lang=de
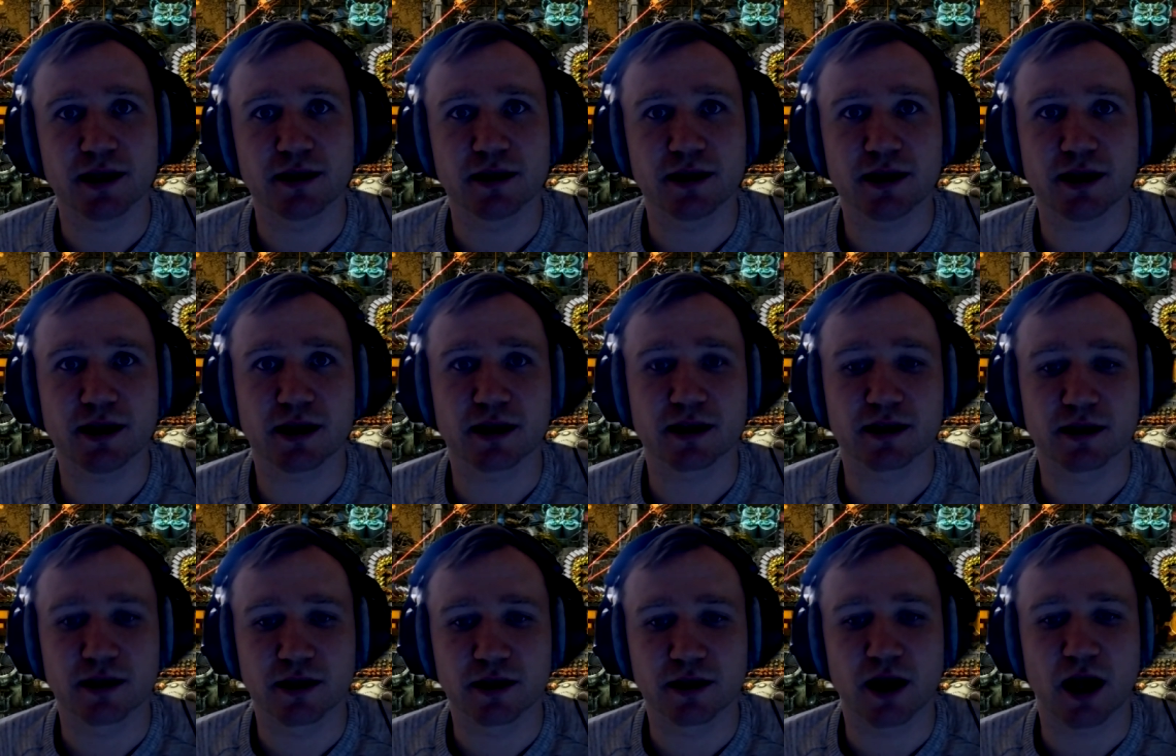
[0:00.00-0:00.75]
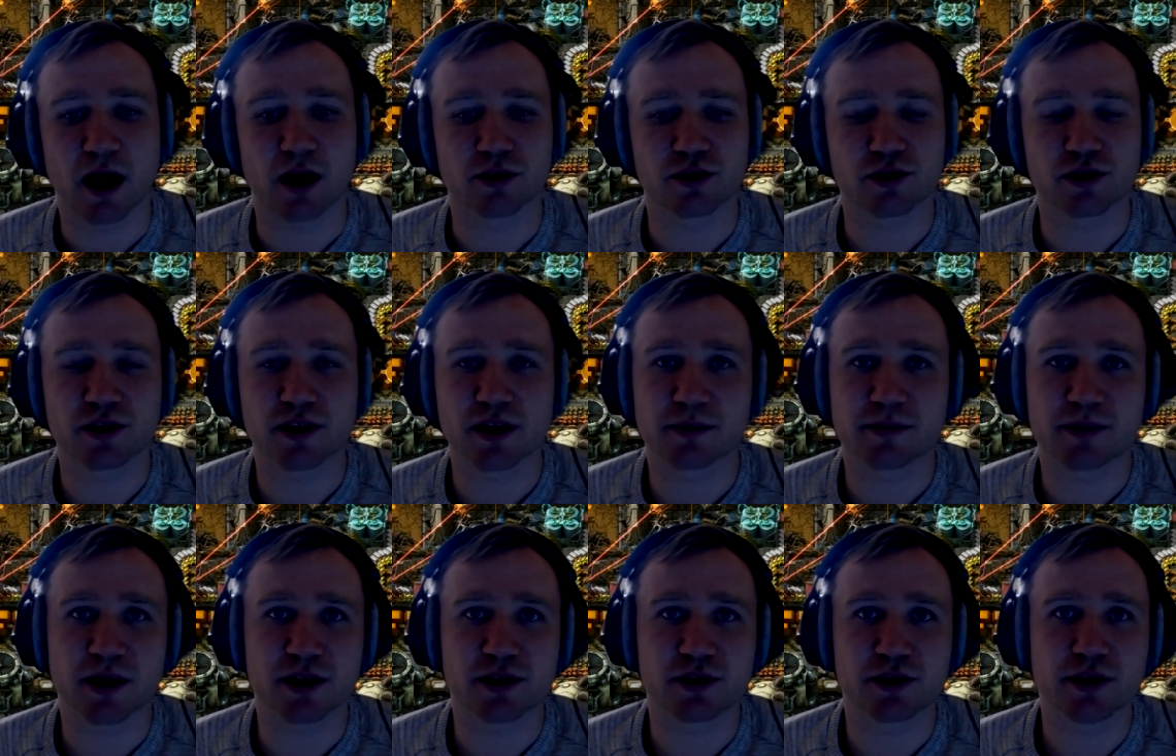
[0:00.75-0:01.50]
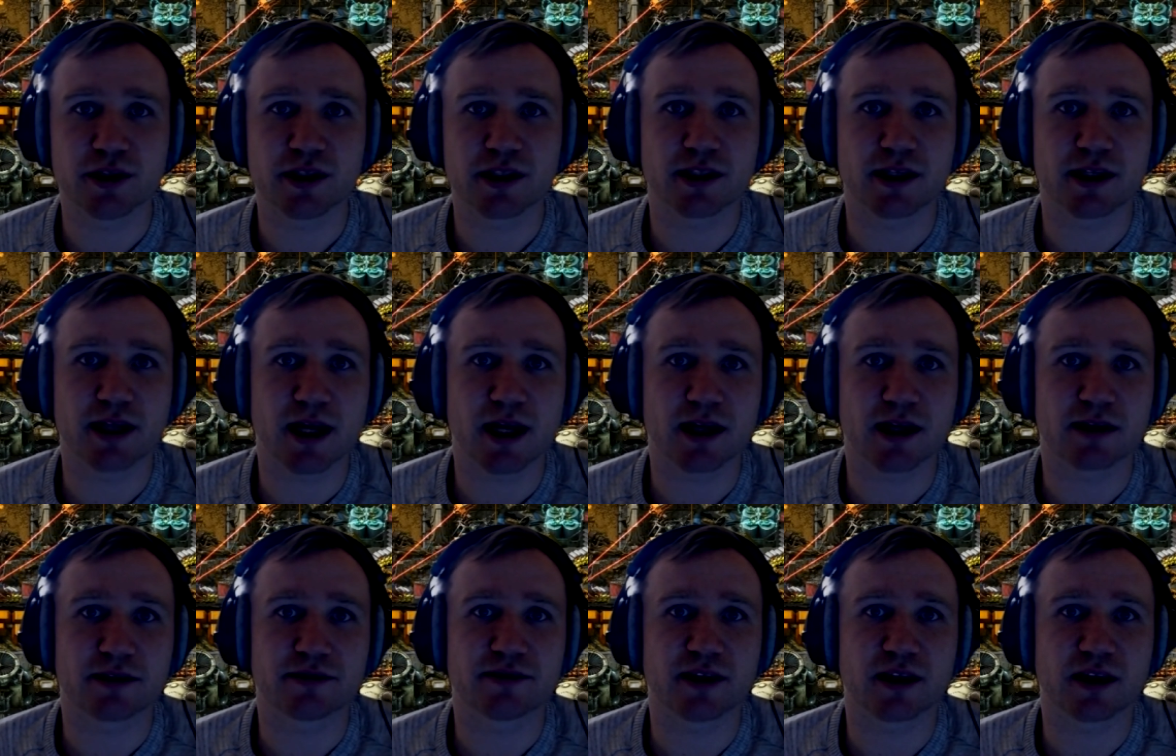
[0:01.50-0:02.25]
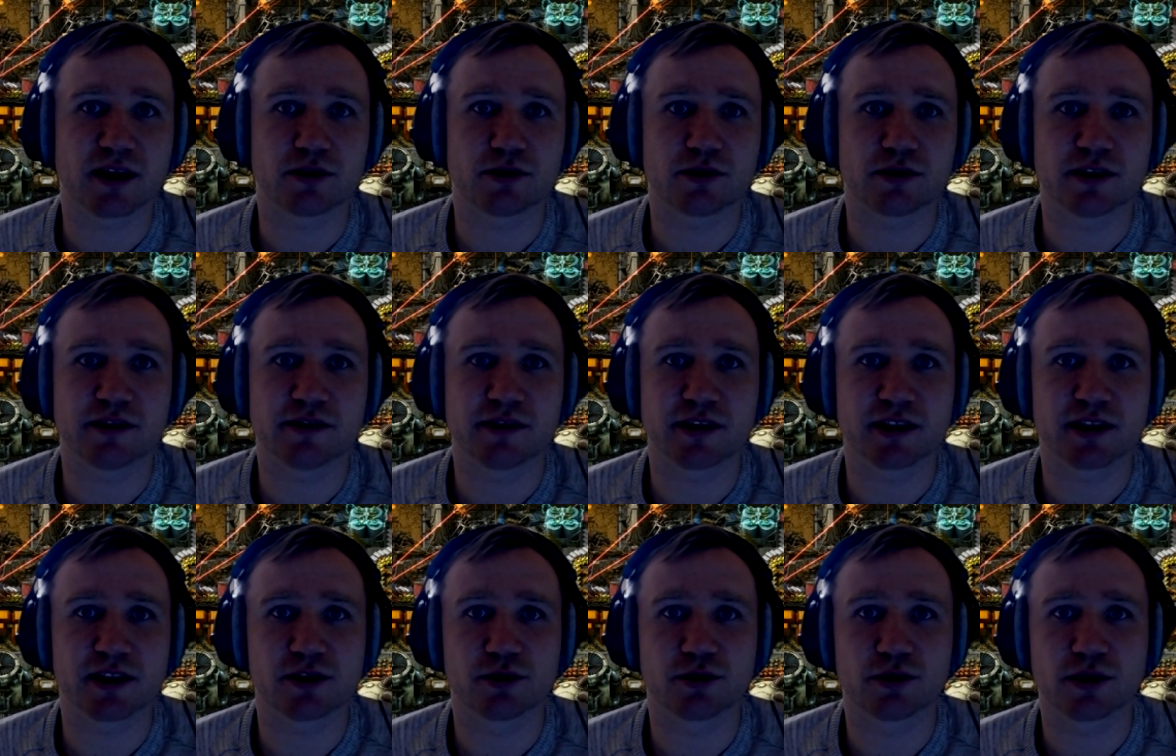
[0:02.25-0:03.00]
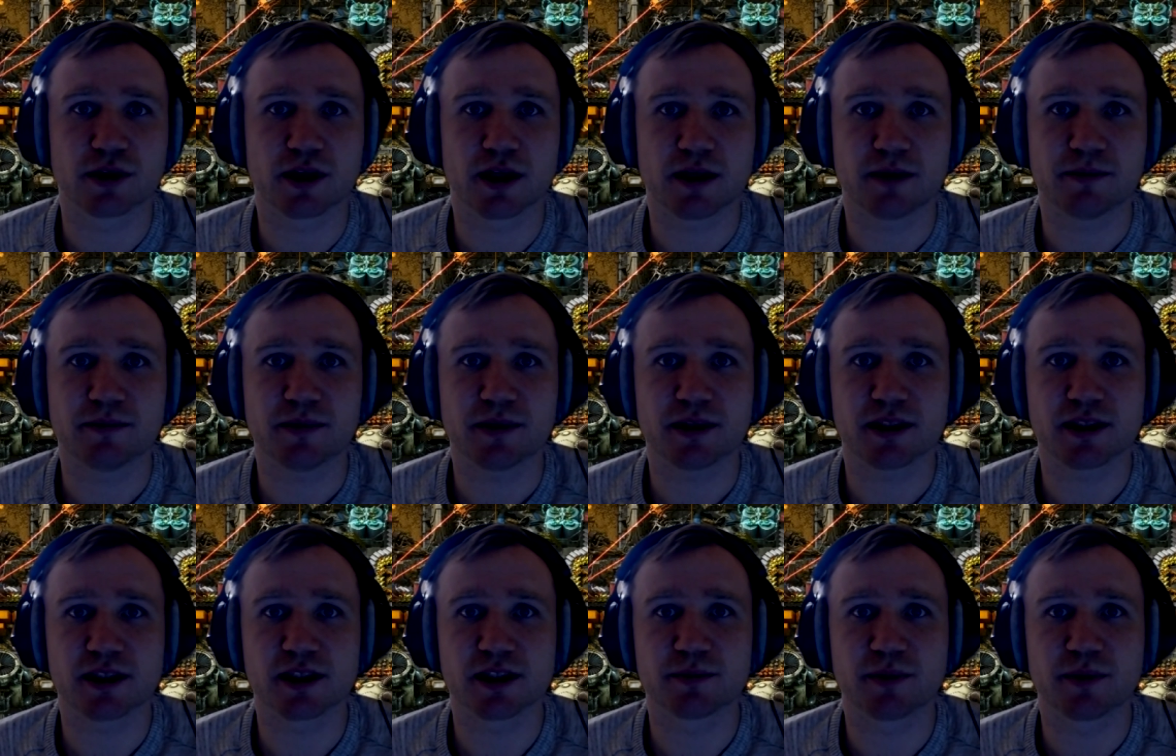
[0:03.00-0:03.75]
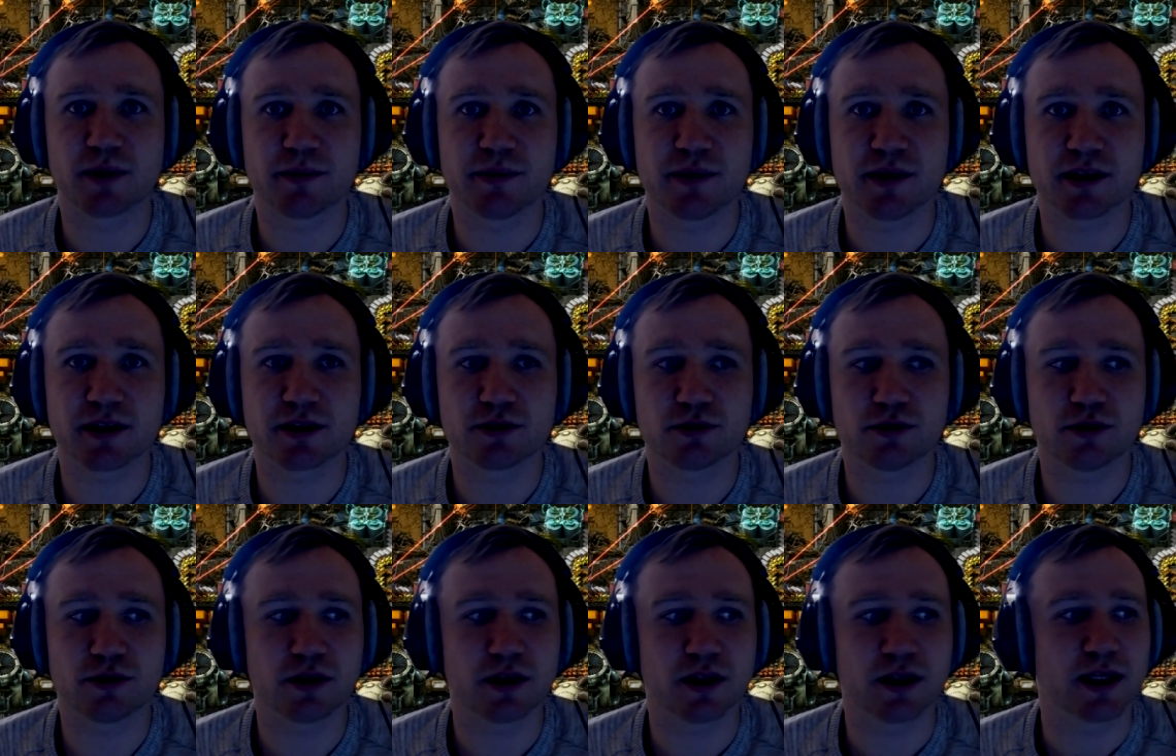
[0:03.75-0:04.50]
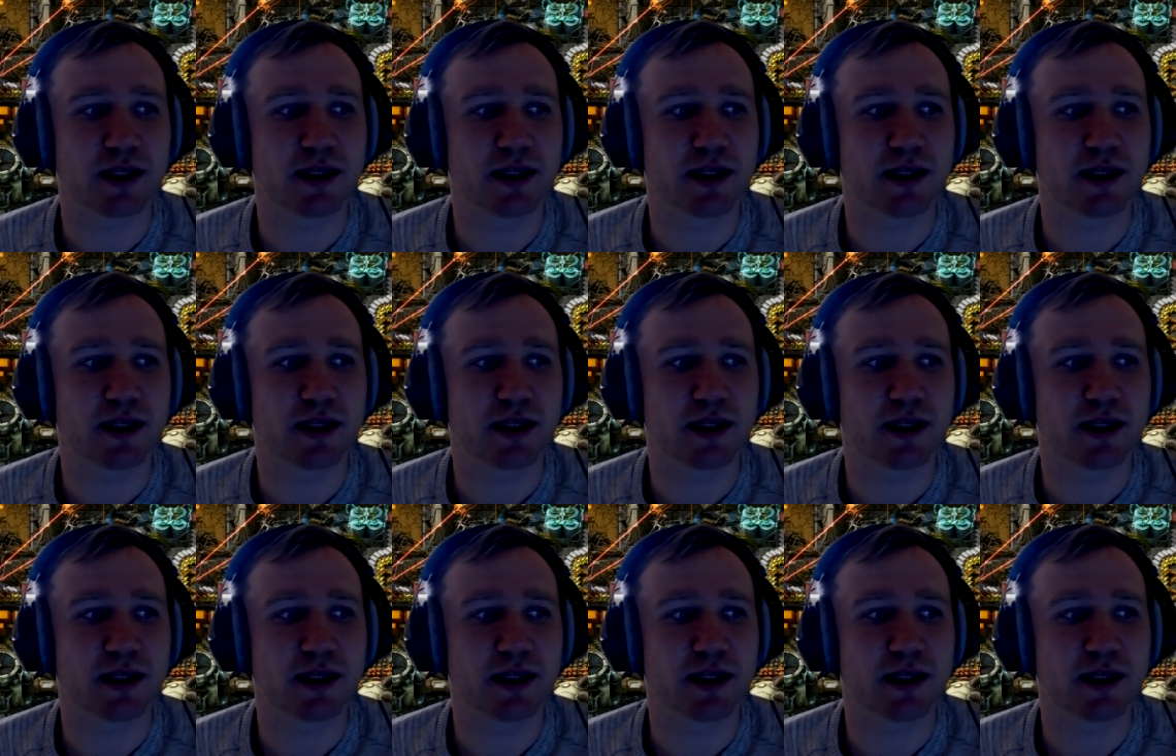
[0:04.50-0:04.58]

Ja, aus unseren persönlichen Lernerfahrungen, die wir gezogen haben, ist es bei mir so,